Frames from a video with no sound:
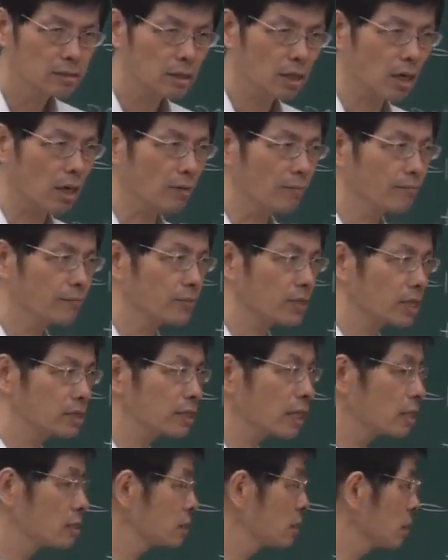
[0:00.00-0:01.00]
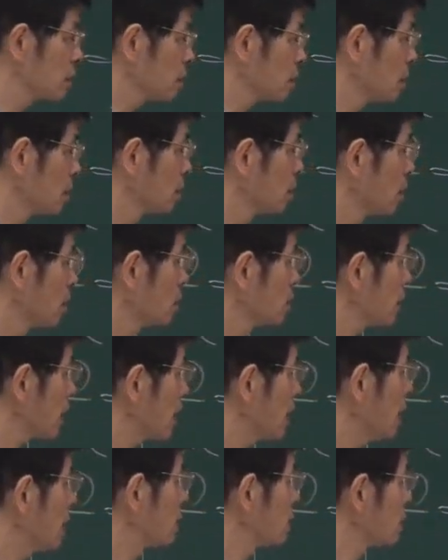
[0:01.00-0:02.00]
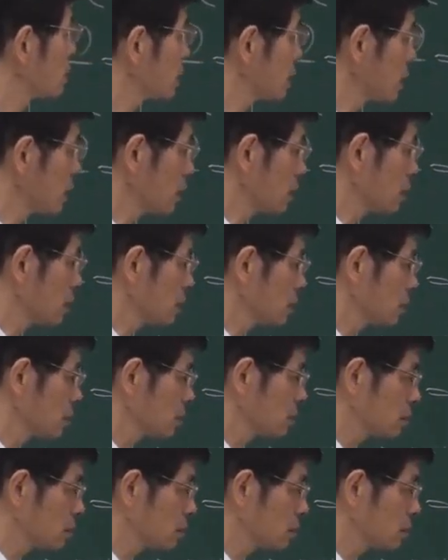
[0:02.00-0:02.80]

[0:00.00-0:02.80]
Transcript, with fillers: 啊，那这个是这个例子是